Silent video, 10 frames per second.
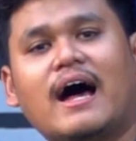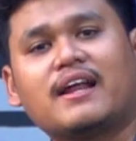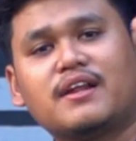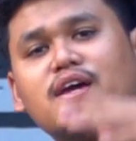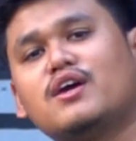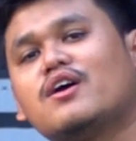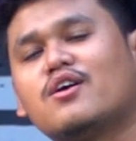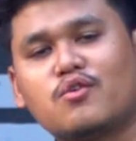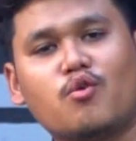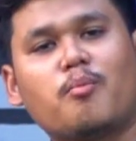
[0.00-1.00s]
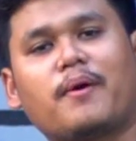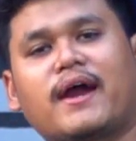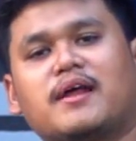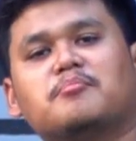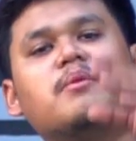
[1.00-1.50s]
Hari ini gue
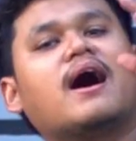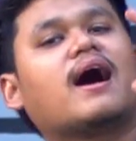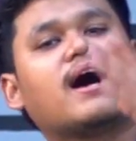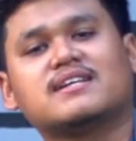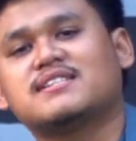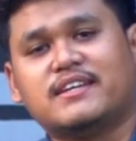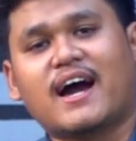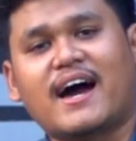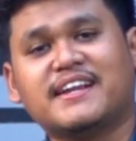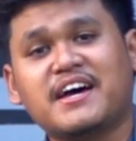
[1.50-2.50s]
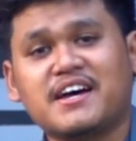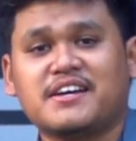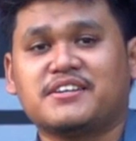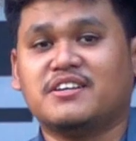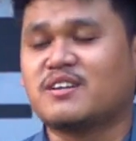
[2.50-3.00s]
pengen bahas yang ada
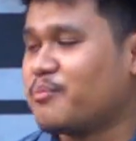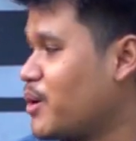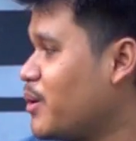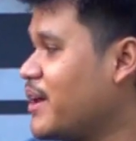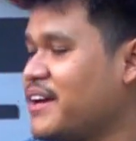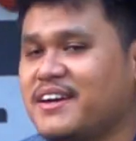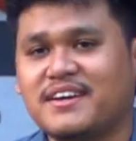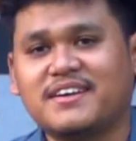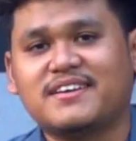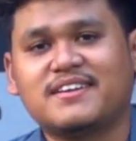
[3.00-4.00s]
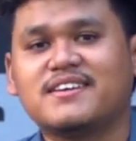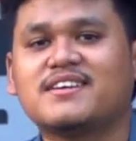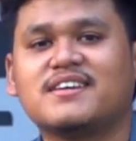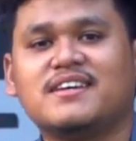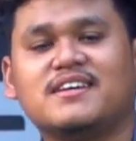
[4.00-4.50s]
di samping gue nih,
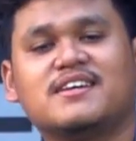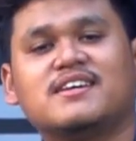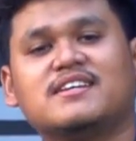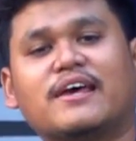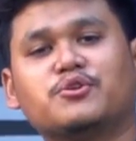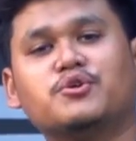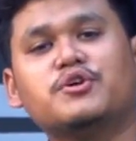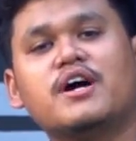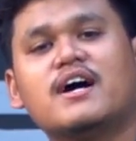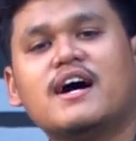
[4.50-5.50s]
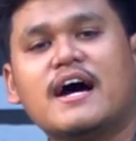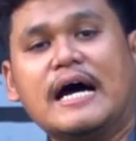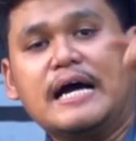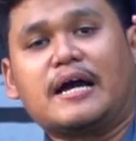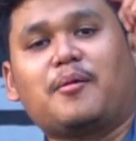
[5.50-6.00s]
yaitu
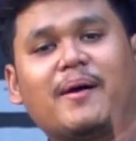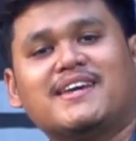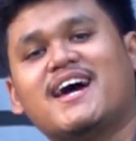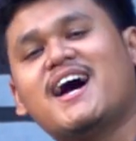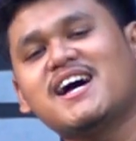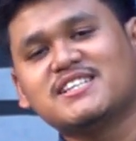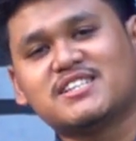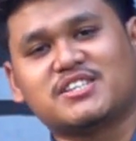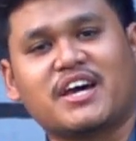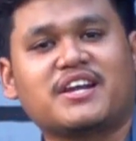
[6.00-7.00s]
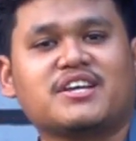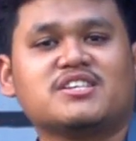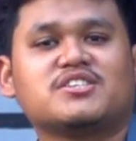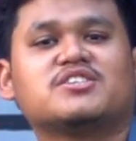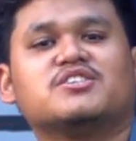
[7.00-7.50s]
kemeja
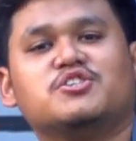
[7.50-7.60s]
series